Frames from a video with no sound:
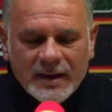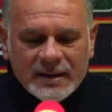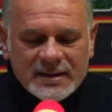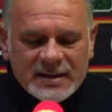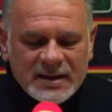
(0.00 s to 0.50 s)

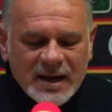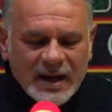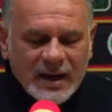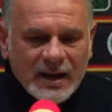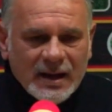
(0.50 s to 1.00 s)

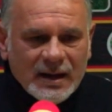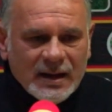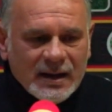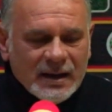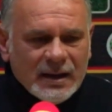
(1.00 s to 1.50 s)
sia
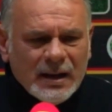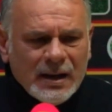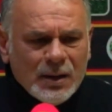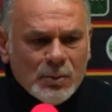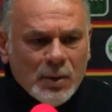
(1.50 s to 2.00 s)
eh,
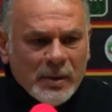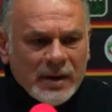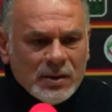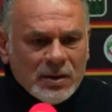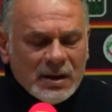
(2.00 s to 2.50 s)
in un
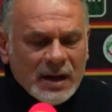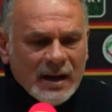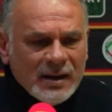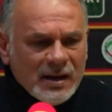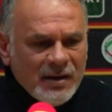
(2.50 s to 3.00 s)
momento di
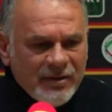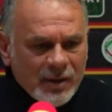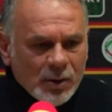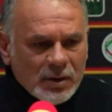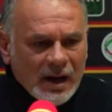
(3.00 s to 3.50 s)
grande
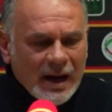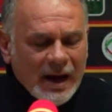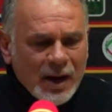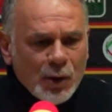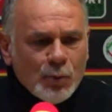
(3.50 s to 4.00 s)
difficoltà.
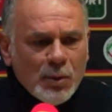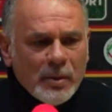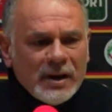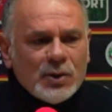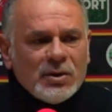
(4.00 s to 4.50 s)
È in un
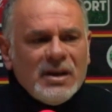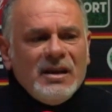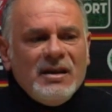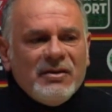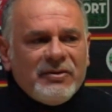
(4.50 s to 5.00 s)
momento
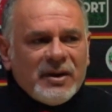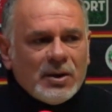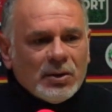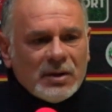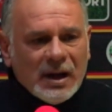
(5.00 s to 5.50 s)
di
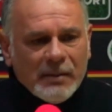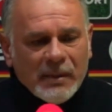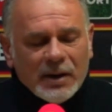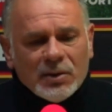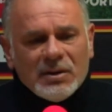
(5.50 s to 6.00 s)
difficoltà,
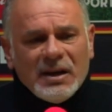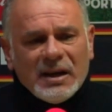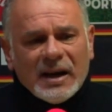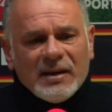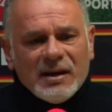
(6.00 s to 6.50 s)
ma non di
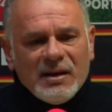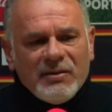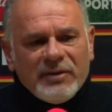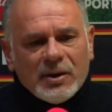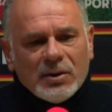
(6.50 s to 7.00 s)
grande
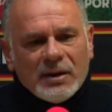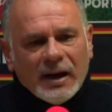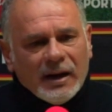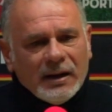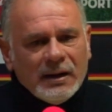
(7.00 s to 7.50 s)

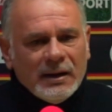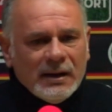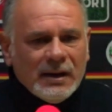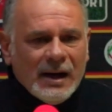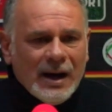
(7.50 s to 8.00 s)
difficoltà.
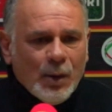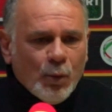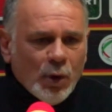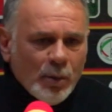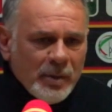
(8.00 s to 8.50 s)
Ha
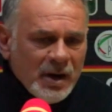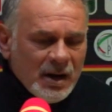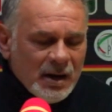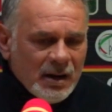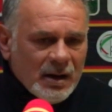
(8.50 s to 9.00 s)

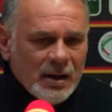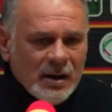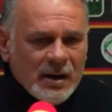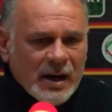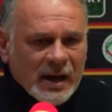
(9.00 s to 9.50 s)
uomini
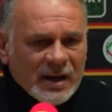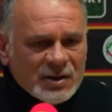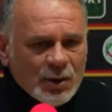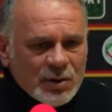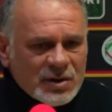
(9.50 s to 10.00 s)
e
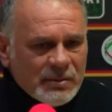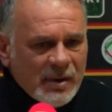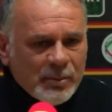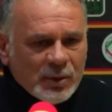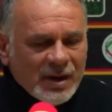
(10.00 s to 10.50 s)
risorse
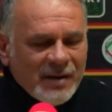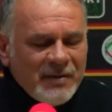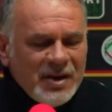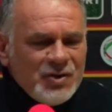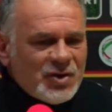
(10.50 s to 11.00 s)
per poter
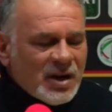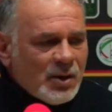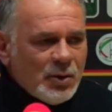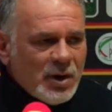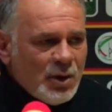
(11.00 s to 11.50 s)
vincere
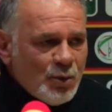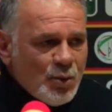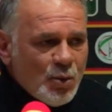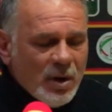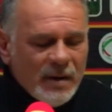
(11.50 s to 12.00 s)
con
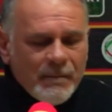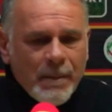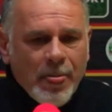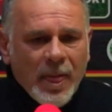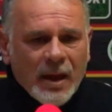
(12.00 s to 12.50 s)
chiunque,
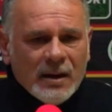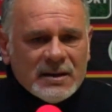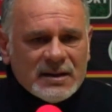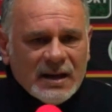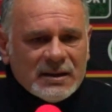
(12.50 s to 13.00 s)
sta